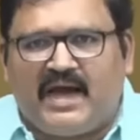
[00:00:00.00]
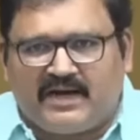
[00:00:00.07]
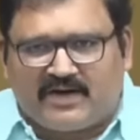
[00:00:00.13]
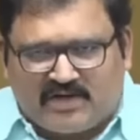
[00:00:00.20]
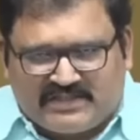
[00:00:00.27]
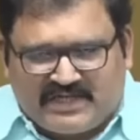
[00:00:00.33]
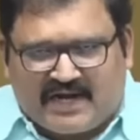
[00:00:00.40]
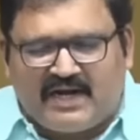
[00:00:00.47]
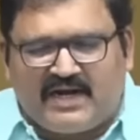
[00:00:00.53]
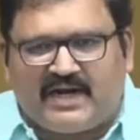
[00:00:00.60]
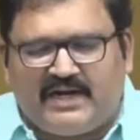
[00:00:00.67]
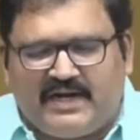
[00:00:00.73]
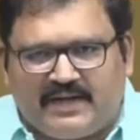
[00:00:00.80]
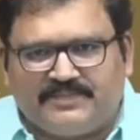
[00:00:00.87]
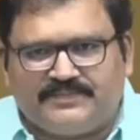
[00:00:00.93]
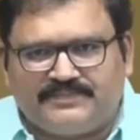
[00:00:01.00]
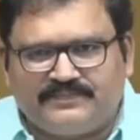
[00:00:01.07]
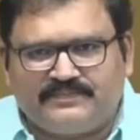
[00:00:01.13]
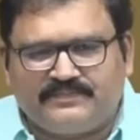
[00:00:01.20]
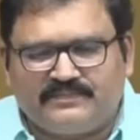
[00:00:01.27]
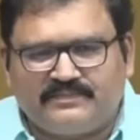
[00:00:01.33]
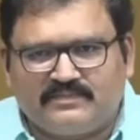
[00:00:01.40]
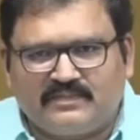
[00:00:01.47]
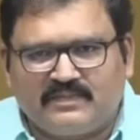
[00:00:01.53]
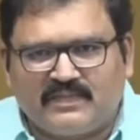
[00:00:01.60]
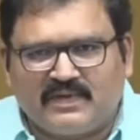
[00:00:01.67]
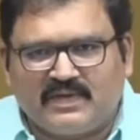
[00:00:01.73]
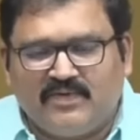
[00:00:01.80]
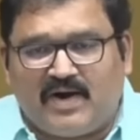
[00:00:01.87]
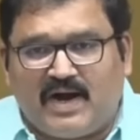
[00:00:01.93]
మీ నాయకుడు జగన్ రెడ్డి
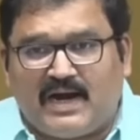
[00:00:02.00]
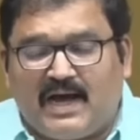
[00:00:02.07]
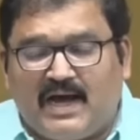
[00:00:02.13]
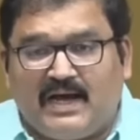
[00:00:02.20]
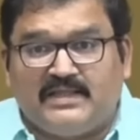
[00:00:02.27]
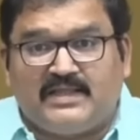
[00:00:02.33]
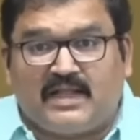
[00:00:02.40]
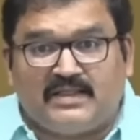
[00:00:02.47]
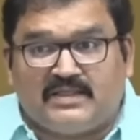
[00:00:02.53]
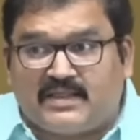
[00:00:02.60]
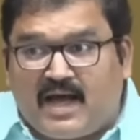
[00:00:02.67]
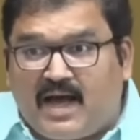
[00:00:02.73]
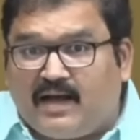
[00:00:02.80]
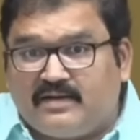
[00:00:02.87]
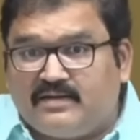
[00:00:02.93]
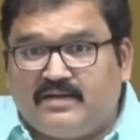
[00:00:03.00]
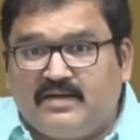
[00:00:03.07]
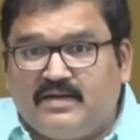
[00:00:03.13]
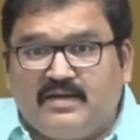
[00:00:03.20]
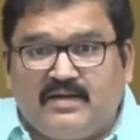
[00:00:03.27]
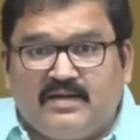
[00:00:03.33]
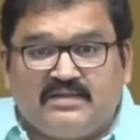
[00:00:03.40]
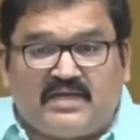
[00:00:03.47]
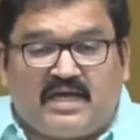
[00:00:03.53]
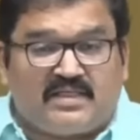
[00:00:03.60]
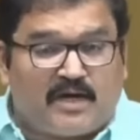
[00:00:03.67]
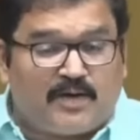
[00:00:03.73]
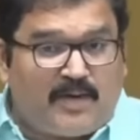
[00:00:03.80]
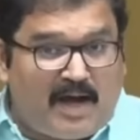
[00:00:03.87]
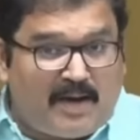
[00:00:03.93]
ఇవాళ ఇదంతా
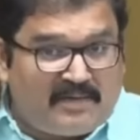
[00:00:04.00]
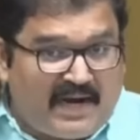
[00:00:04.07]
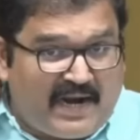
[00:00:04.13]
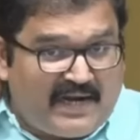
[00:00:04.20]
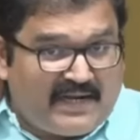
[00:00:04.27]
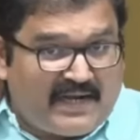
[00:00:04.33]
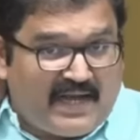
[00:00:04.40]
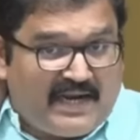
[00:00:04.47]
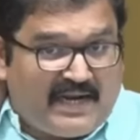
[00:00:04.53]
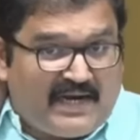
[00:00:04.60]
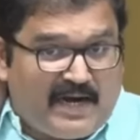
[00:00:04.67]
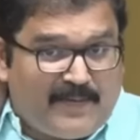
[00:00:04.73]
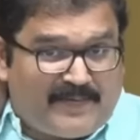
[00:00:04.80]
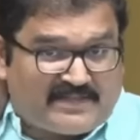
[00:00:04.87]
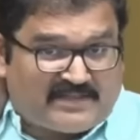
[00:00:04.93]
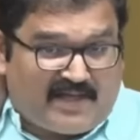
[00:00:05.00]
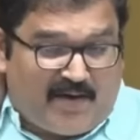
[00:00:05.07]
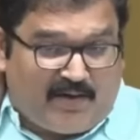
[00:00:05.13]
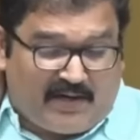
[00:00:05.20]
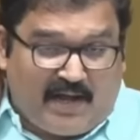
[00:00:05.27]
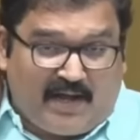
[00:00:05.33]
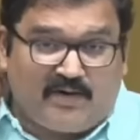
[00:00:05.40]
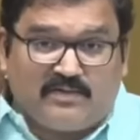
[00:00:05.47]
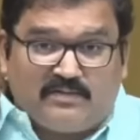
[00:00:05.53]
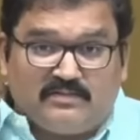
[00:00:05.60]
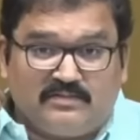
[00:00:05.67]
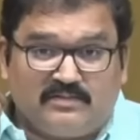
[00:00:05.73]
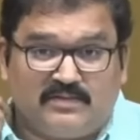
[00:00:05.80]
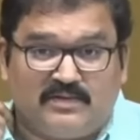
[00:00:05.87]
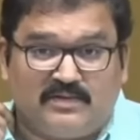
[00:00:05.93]
చంద్రబాబు నాయుడు గారే నడిపిస్తూ
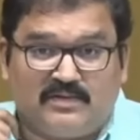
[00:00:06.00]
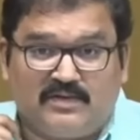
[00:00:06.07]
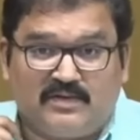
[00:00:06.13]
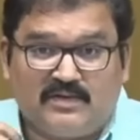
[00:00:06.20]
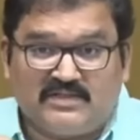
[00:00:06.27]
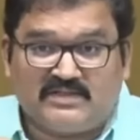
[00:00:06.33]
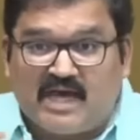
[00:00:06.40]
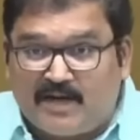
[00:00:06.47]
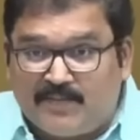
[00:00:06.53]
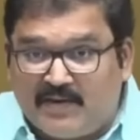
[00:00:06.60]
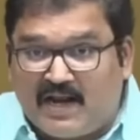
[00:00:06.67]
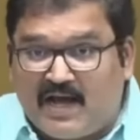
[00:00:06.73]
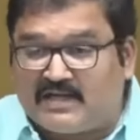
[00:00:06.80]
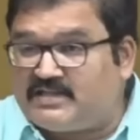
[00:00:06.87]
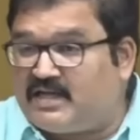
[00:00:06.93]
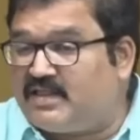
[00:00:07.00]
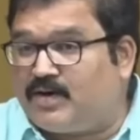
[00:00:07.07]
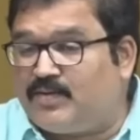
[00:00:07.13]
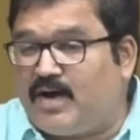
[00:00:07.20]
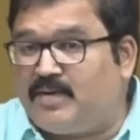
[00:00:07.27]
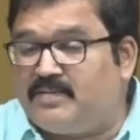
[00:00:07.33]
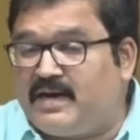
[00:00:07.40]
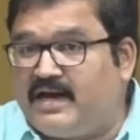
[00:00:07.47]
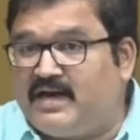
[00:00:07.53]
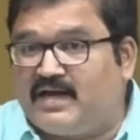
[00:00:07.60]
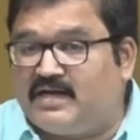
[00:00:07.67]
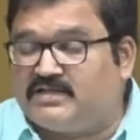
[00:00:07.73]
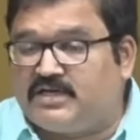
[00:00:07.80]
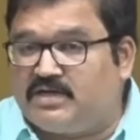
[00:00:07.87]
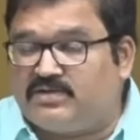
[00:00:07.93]
ఉన్నారు షర్మిల చంద్రబాబు
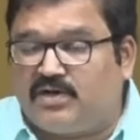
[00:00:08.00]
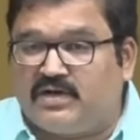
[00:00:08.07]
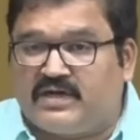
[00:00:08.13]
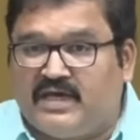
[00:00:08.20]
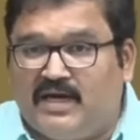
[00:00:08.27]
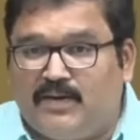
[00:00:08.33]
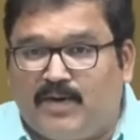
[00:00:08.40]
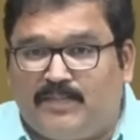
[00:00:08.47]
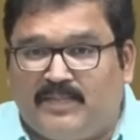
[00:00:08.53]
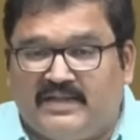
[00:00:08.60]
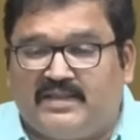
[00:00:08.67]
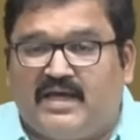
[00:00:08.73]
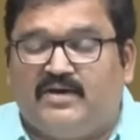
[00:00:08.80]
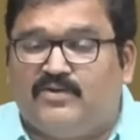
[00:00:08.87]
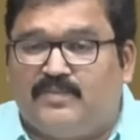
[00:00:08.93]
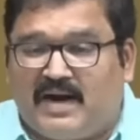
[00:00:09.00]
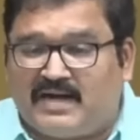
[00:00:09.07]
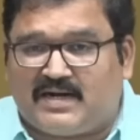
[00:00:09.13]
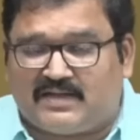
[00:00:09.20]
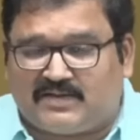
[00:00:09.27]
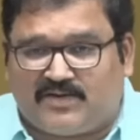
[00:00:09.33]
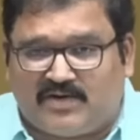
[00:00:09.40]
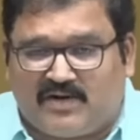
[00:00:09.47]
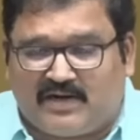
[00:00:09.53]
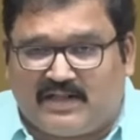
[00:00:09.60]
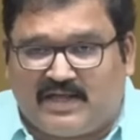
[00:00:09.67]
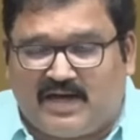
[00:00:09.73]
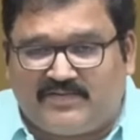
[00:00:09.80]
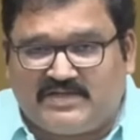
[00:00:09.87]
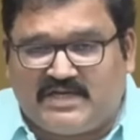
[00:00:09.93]
నాయుడు గారి చేతిలో కీలు కీలుబొమ్మంది నువ్వు మాట్లాడుతూ
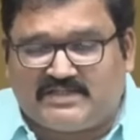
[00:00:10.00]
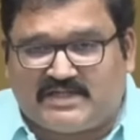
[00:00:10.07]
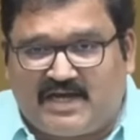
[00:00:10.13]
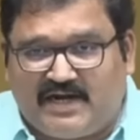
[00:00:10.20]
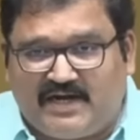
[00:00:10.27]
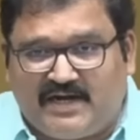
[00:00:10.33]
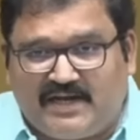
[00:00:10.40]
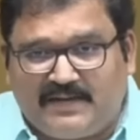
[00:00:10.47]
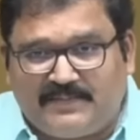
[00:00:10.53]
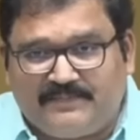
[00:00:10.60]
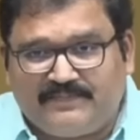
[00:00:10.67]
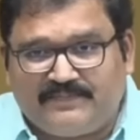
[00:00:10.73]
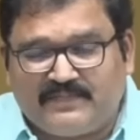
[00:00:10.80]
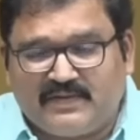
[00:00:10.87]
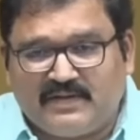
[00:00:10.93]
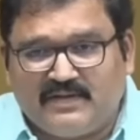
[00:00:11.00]
ఉన్నావు కదా విజయసాయిరెడ్డి